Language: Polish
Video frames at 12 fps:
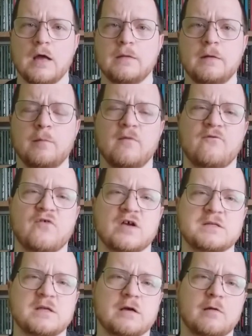Andym
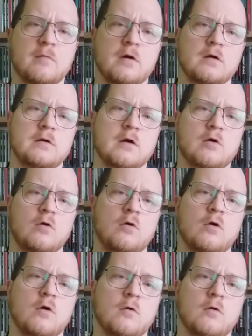Fraserem jako